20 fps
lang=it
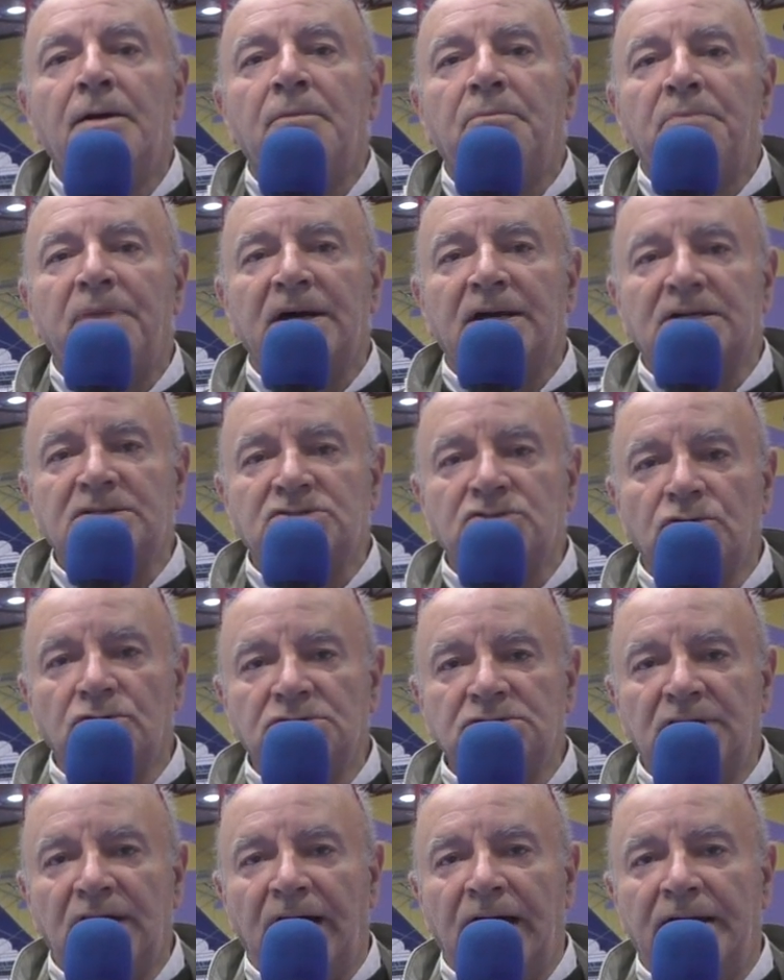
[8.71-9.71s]
per
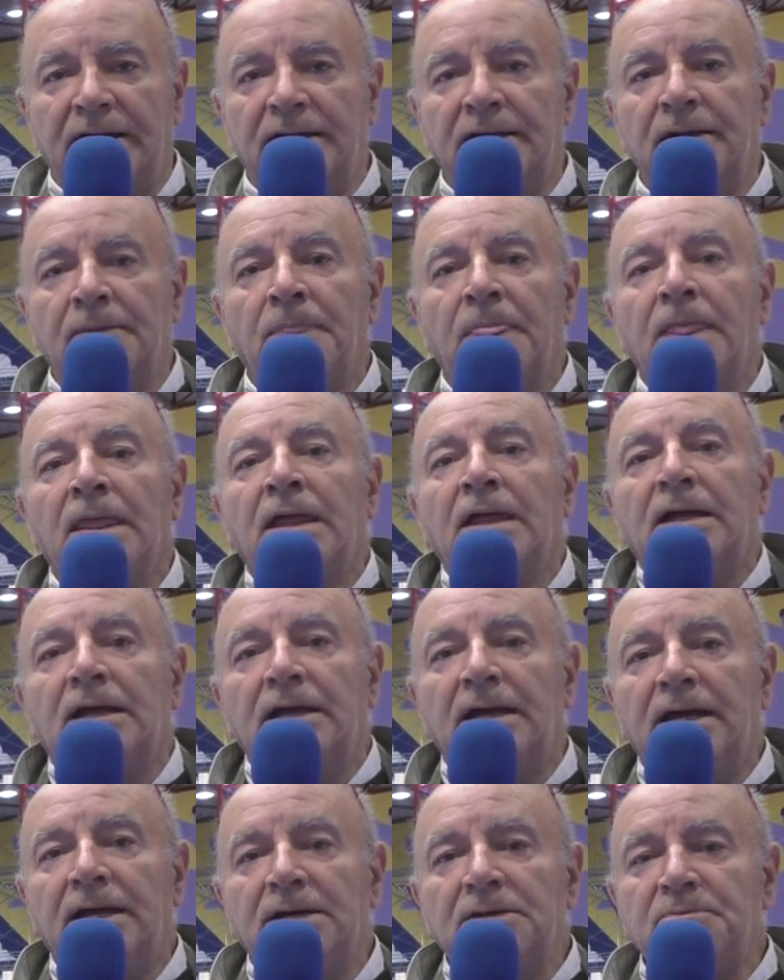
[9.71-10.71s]
sondare
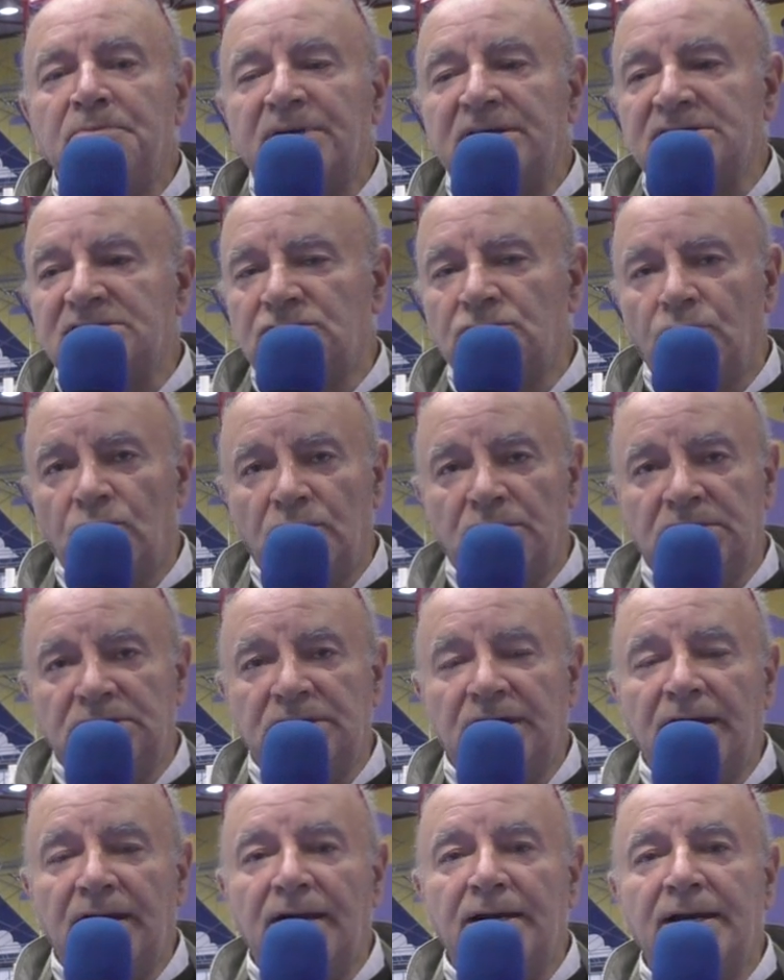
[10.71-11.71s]
le
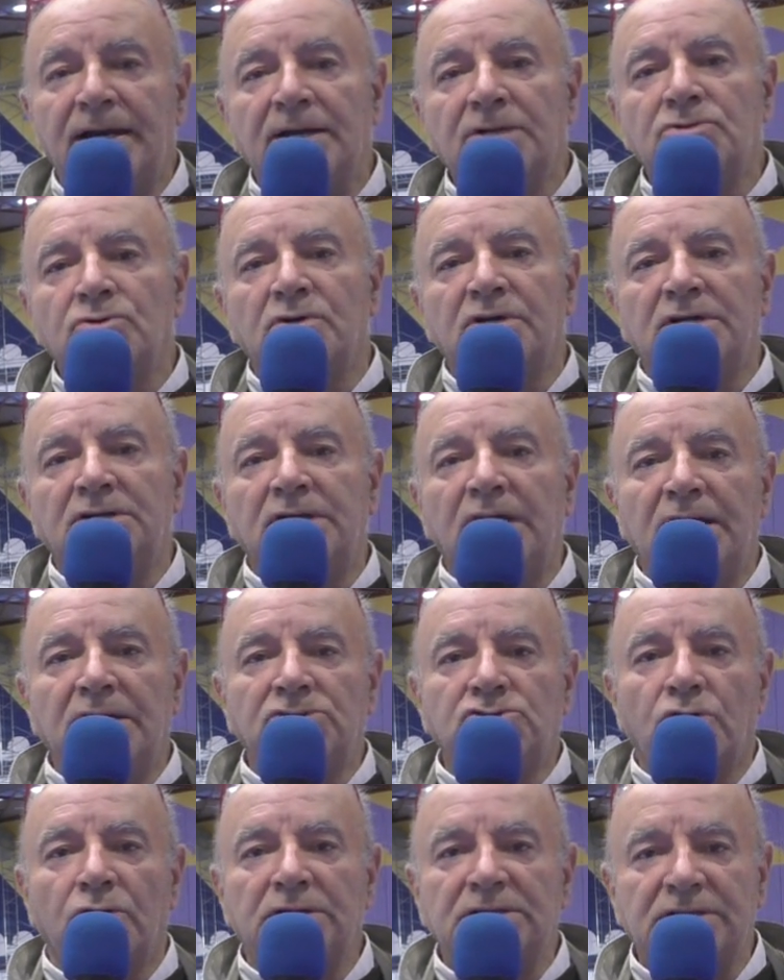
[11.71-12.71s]
impressioni dell'allenatore e
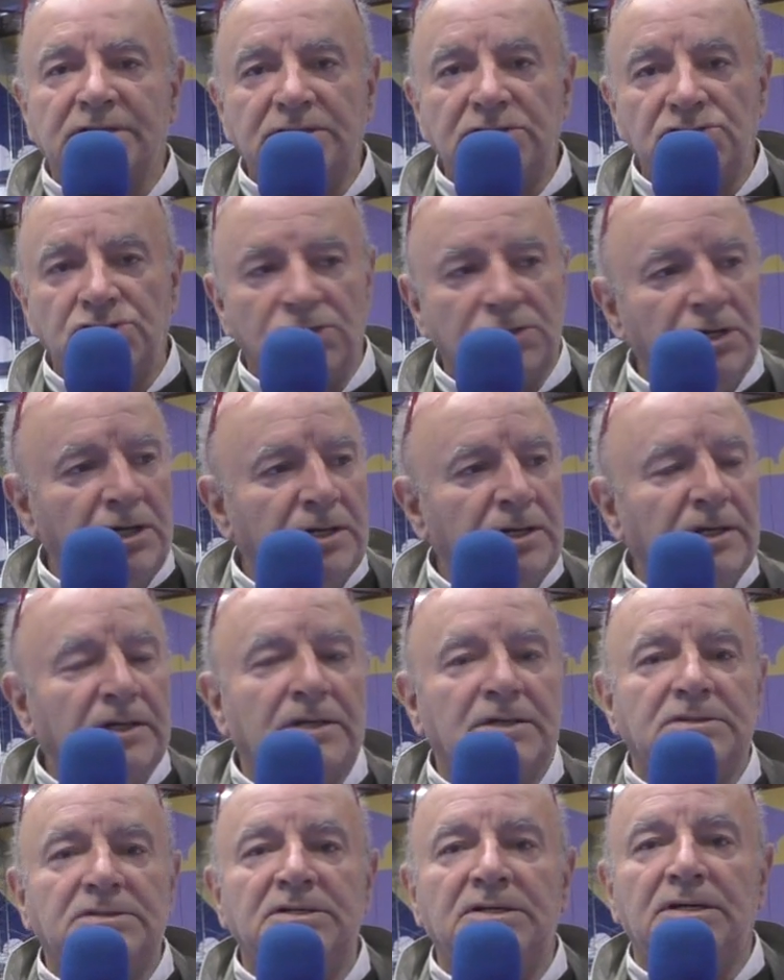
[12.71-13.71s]
delle giocatrici
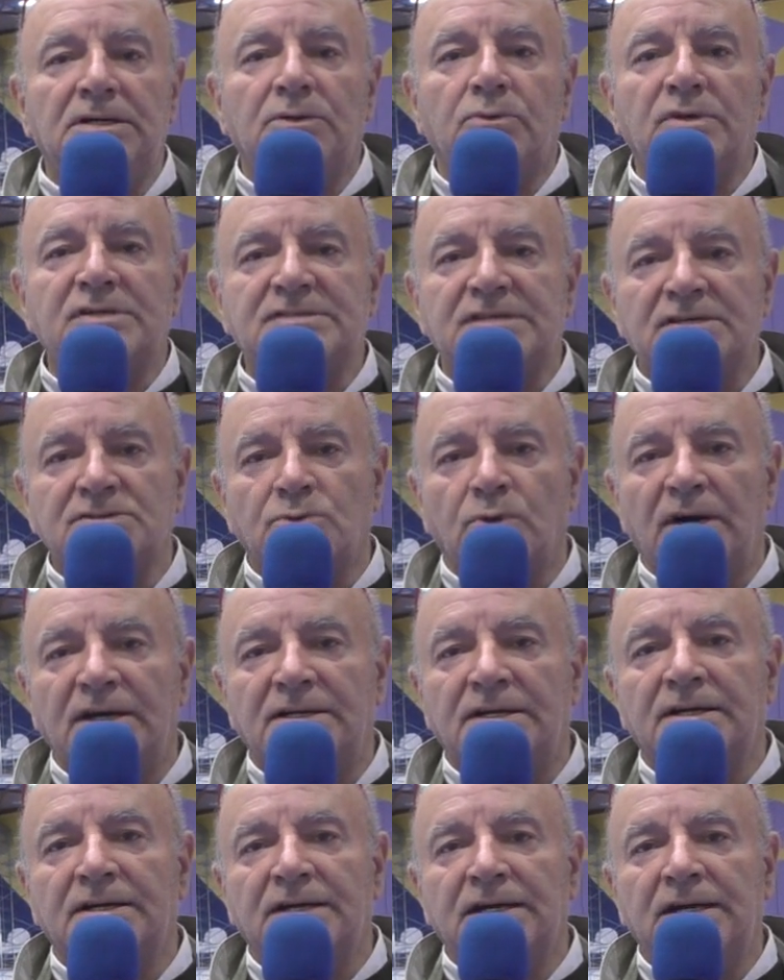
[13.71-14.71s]
di questa
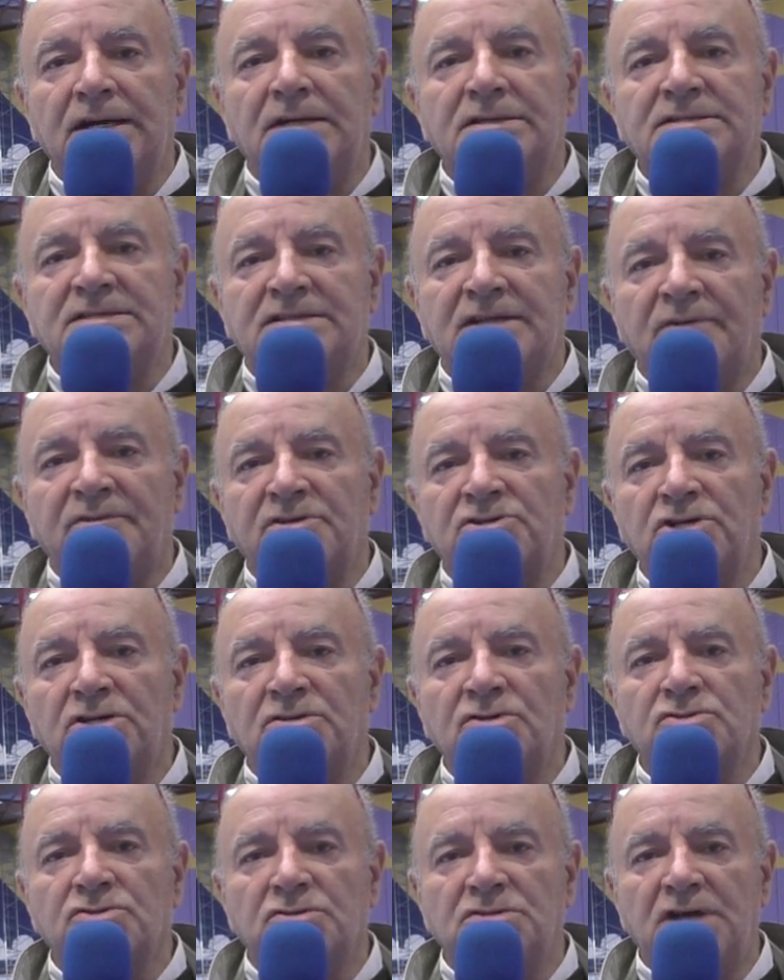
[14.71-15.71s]
squadra che sta
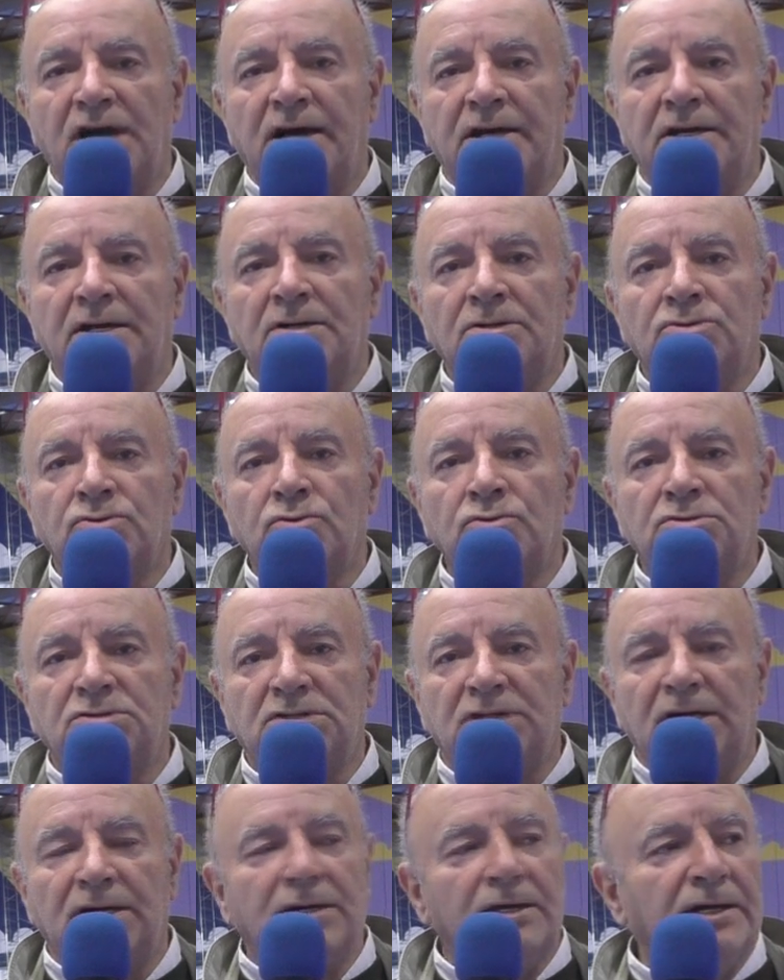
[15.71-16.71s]
facendo sognare
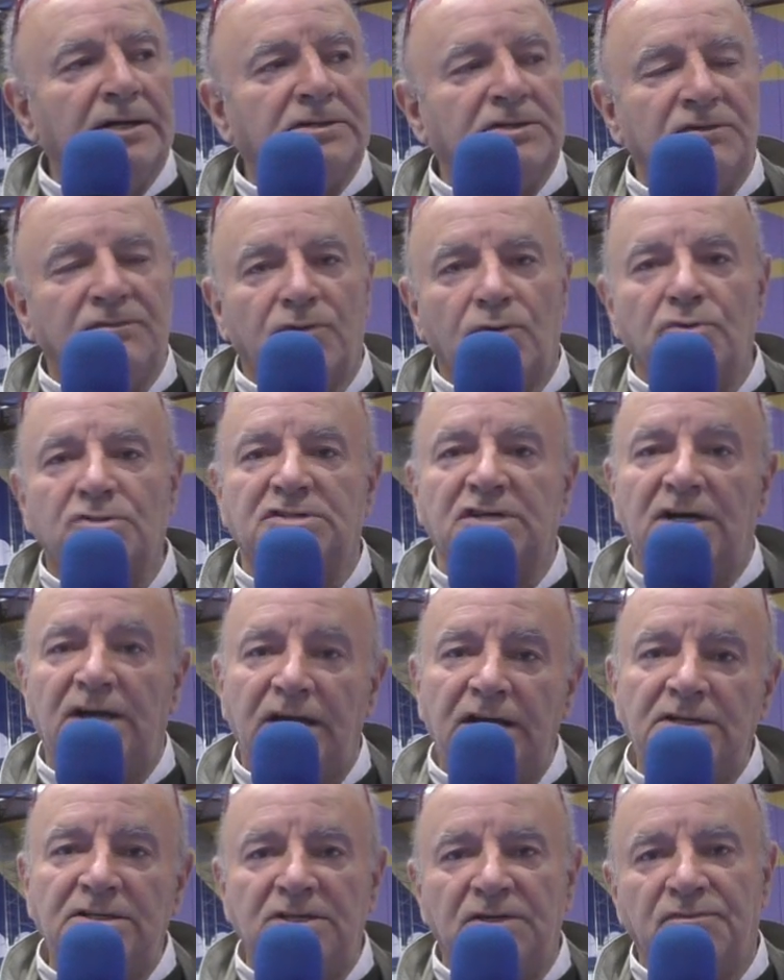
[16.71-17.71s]
tutte le
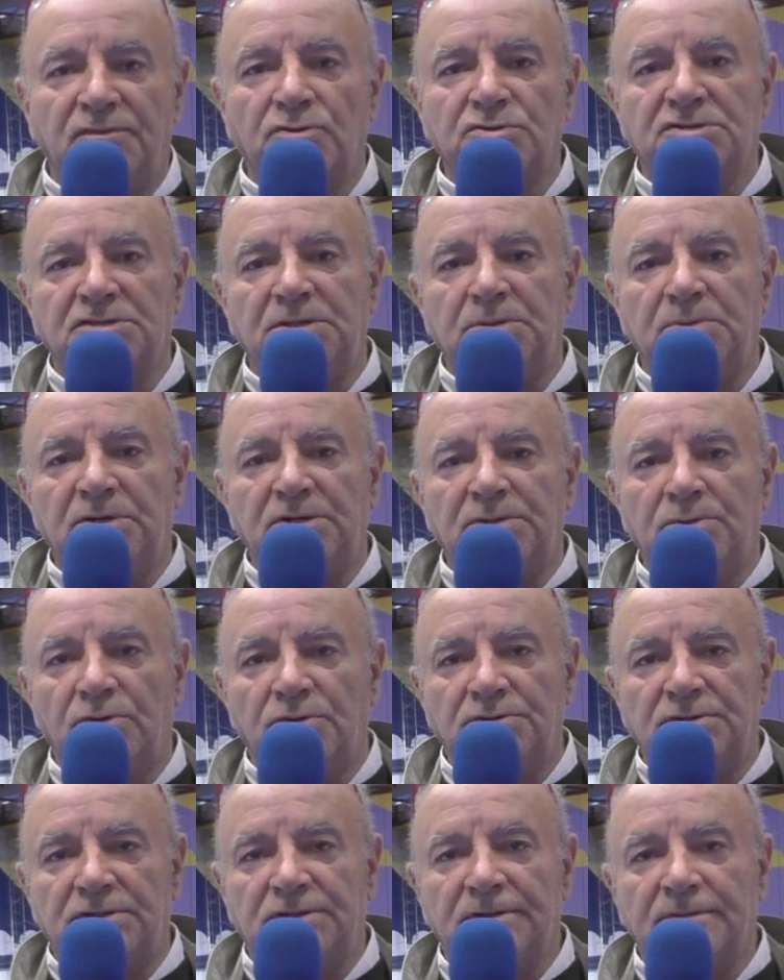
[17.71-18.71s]
tifose e i tifosi di
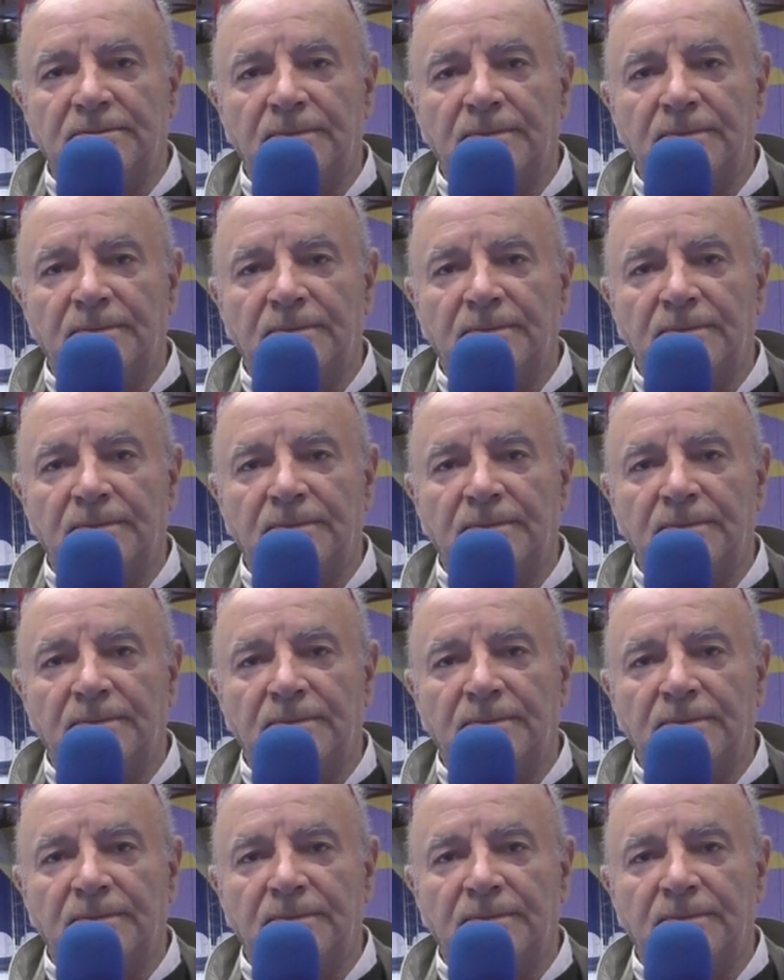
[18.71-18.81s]
Piedimonte.